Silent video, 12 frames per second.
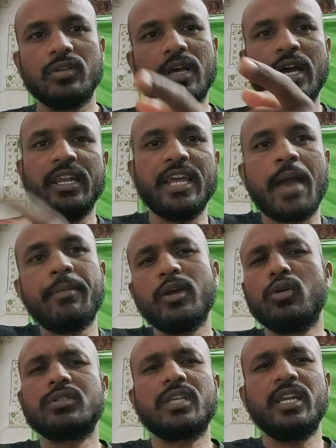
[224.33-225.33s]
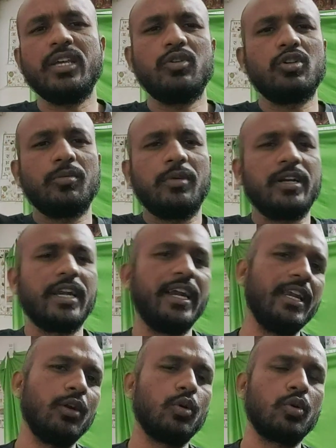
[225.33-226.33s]
దాన్ని అమిగోస్ అని యూట్యూబ్లో
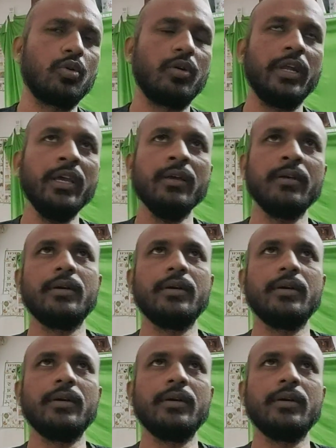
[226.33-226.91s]
టైటిల్ కొట్టుకోండి